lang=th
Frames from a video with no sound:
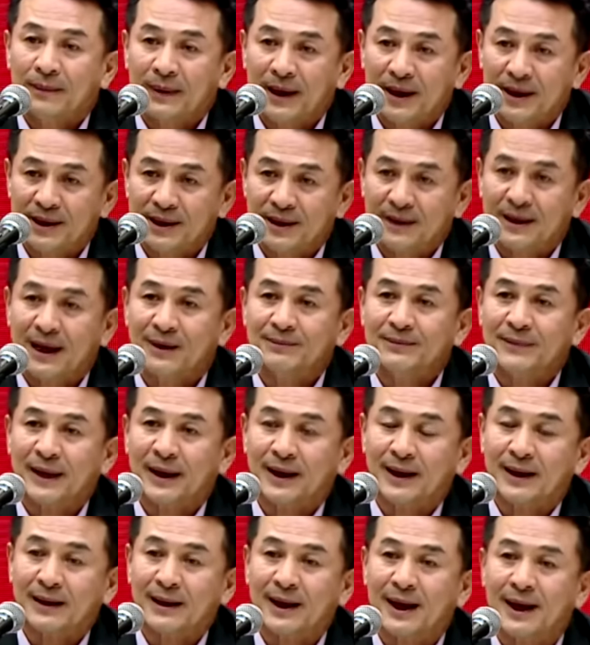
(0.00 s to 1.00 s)
กิจกรรมแต่
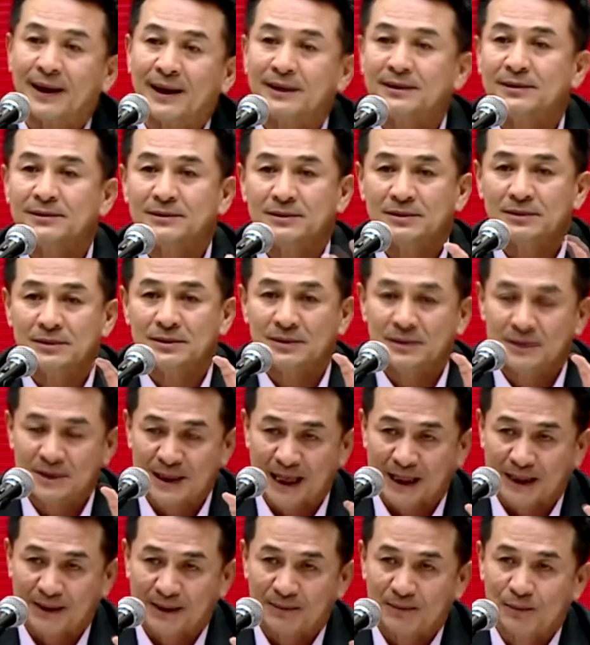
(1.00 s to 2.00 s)
ละครั้ง
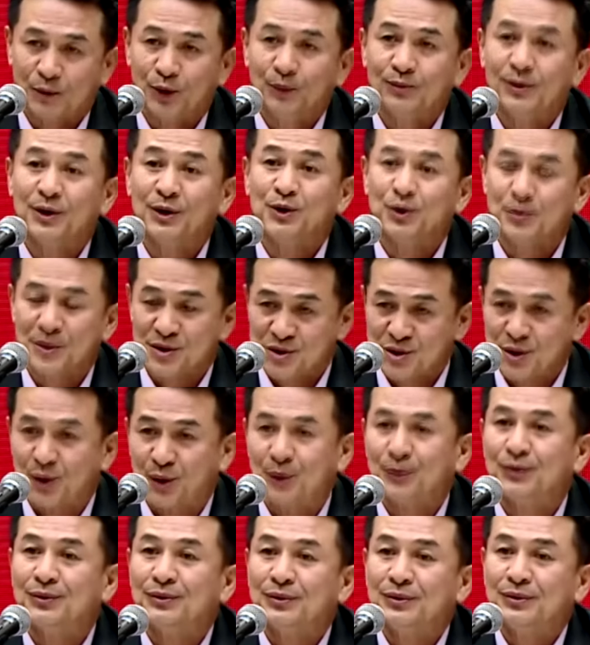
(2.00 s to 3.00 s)
จัดบนวัตถุประสง
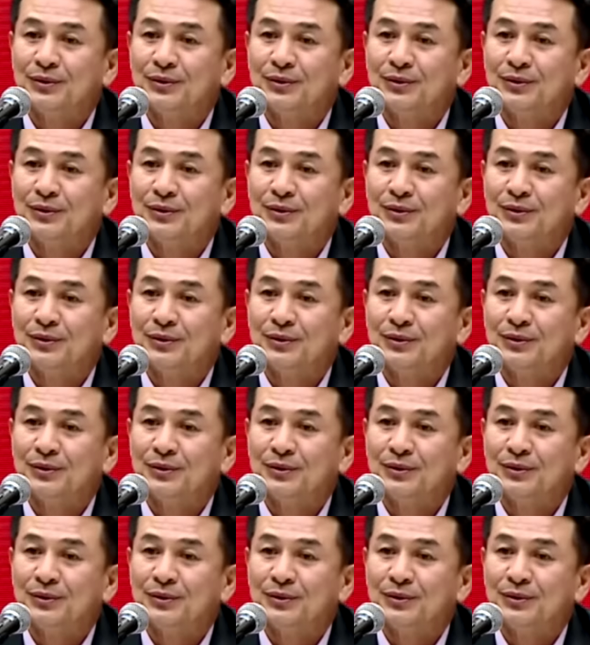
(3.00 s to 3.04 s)
ค์